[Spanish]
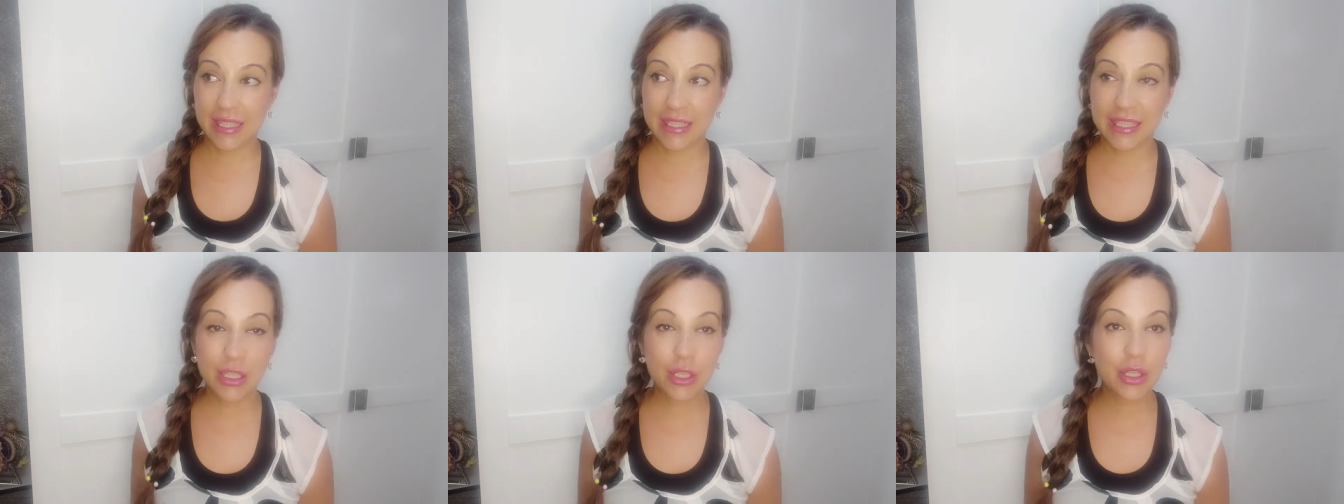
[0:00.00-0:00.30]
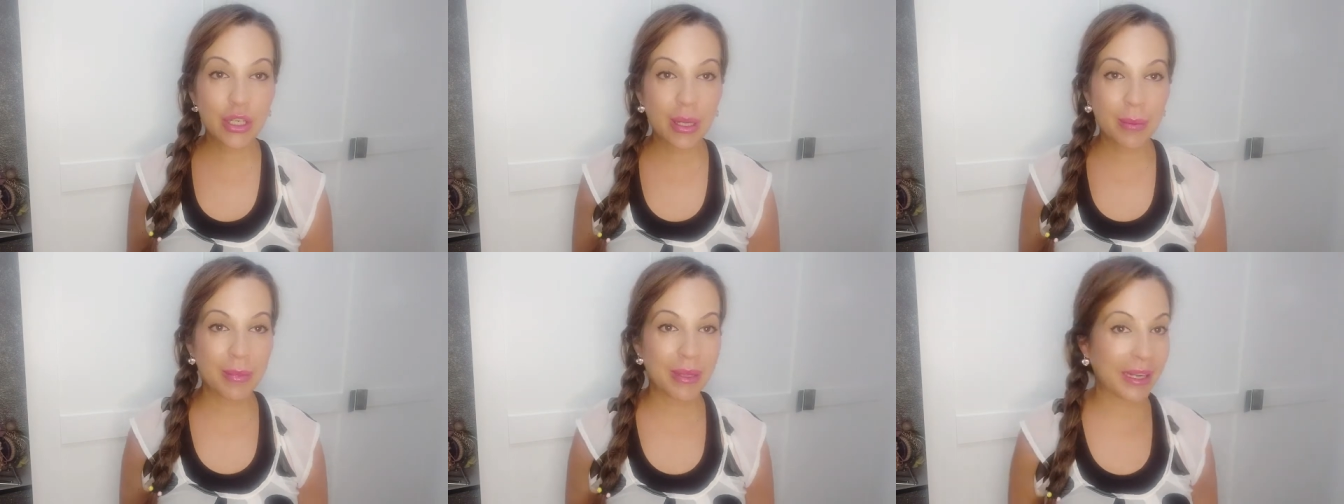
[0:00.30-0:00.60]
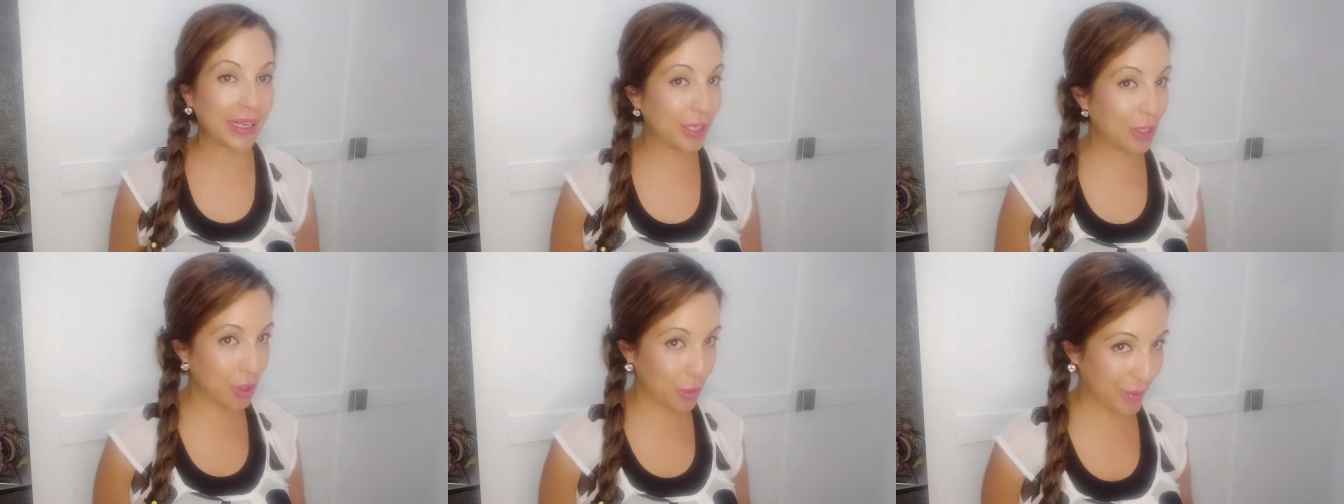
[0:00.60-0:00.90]
quiero que me
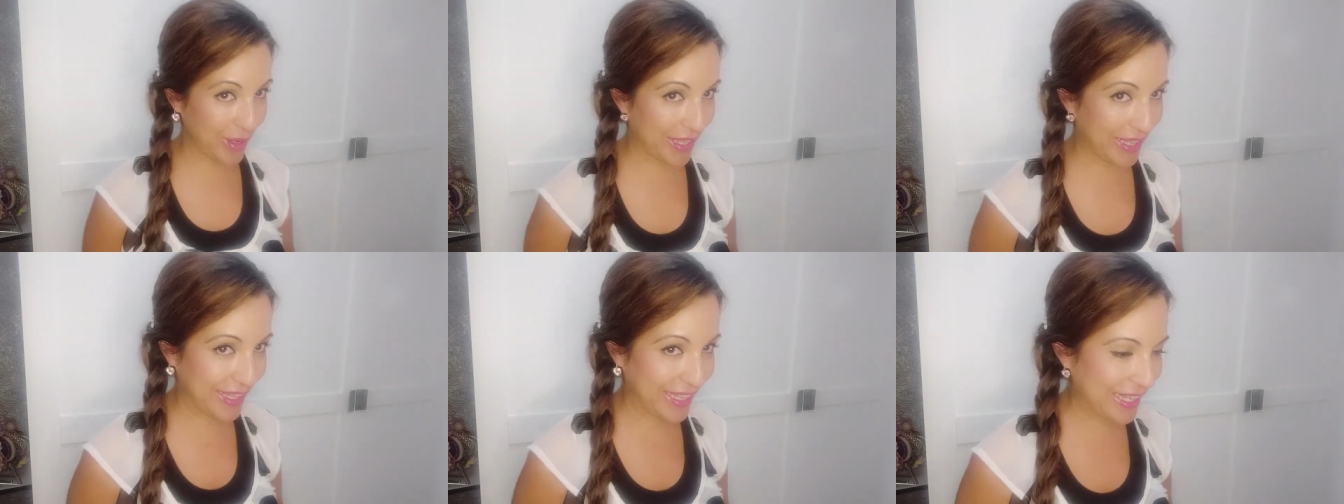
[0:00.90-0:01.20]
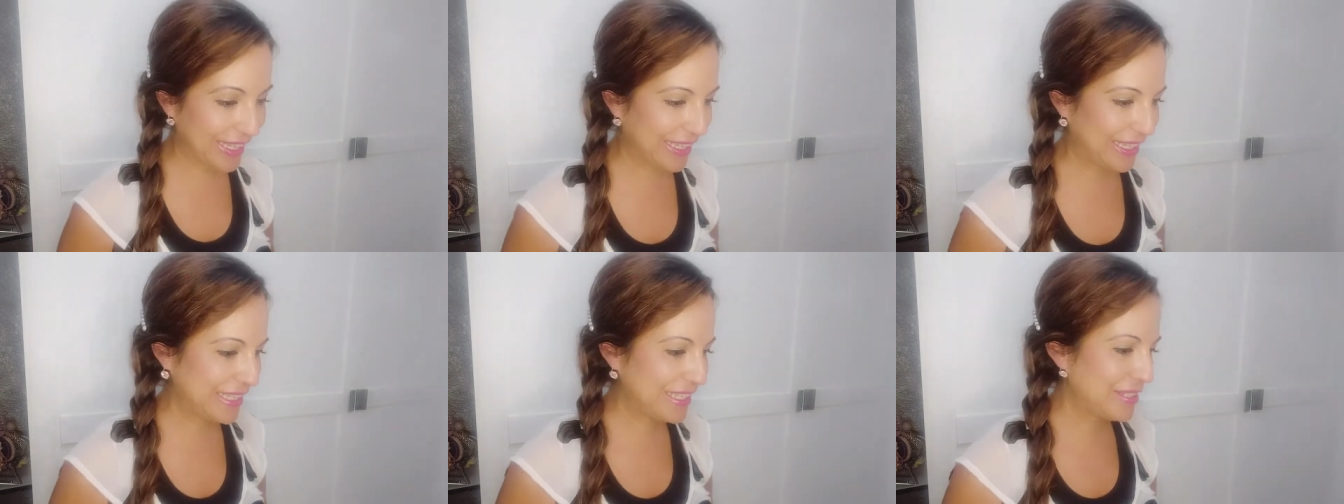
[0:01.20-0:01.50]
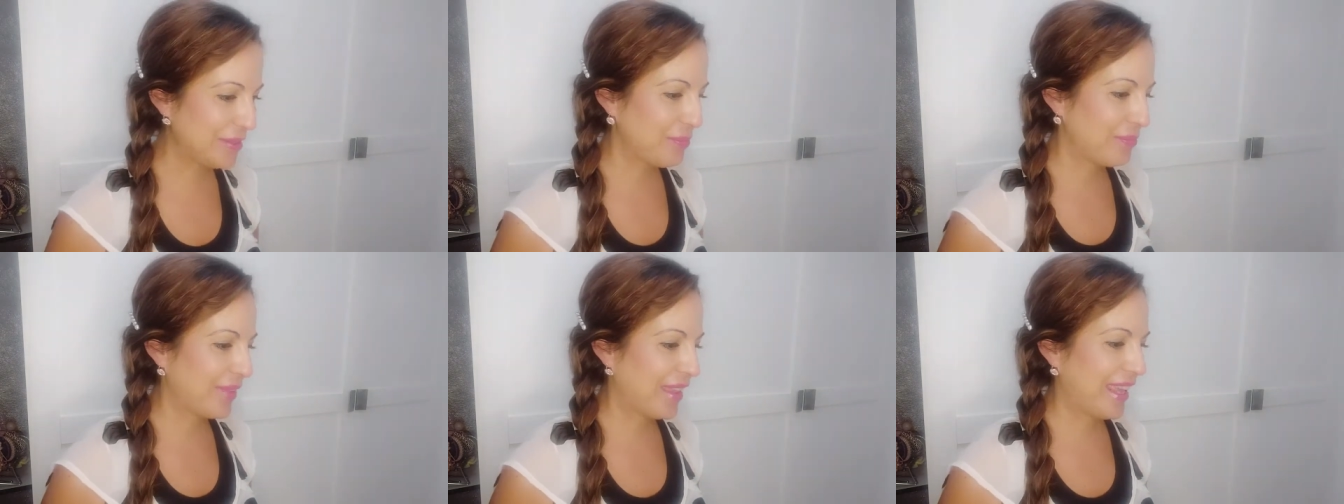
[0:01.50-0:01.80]
recomendéis
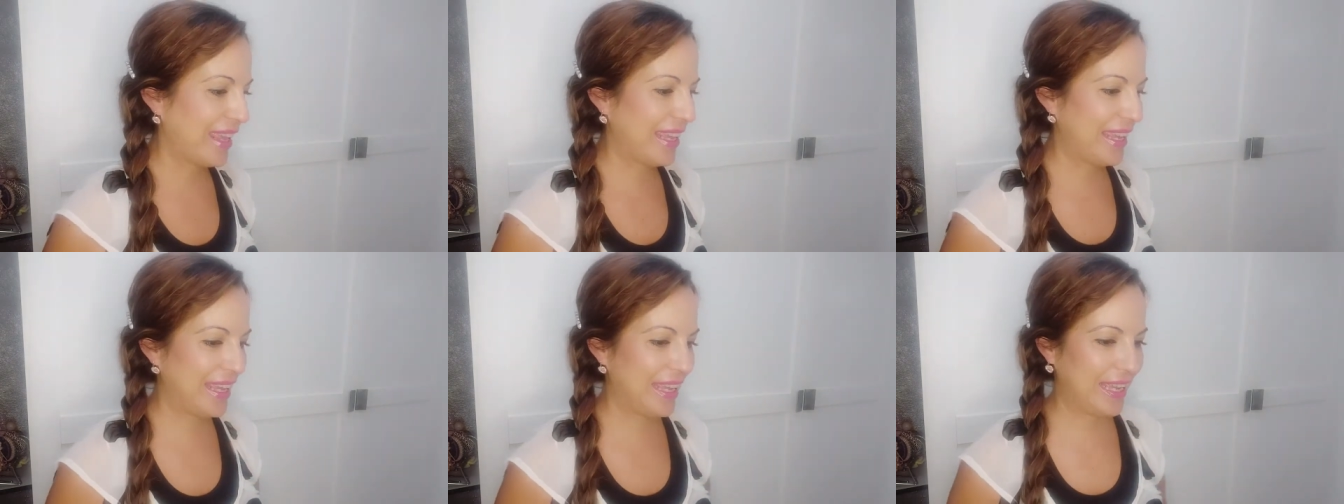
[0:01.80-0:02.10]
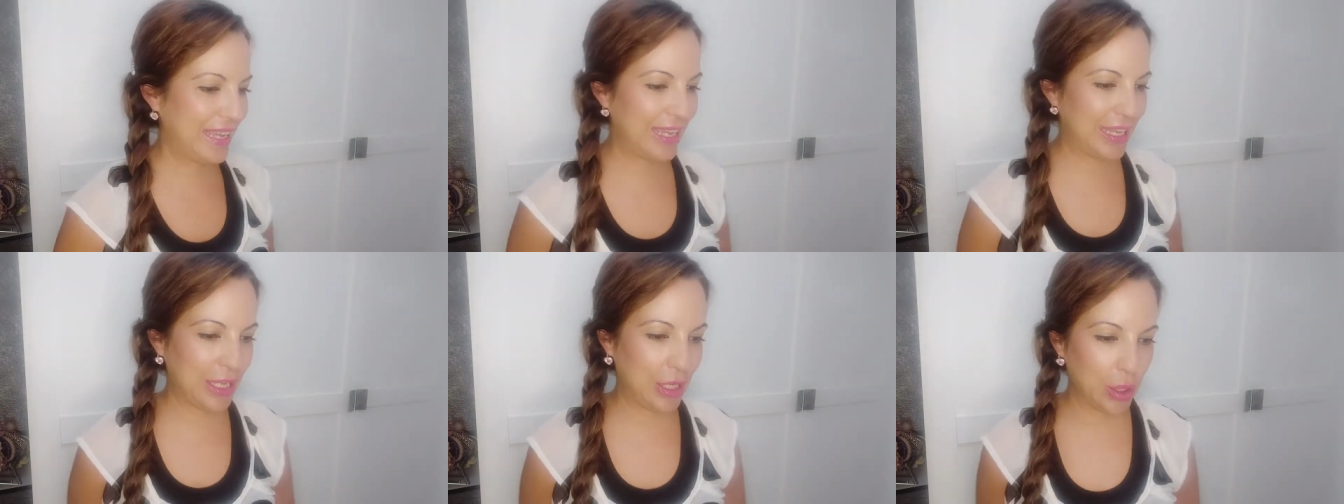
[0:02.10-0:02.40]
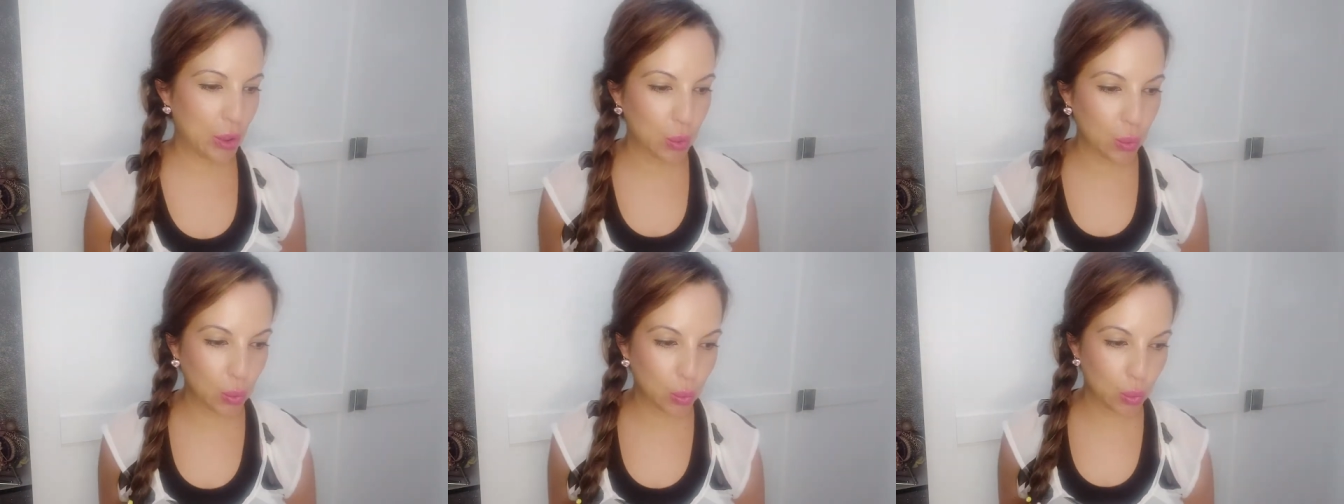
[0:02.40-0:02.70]
eh,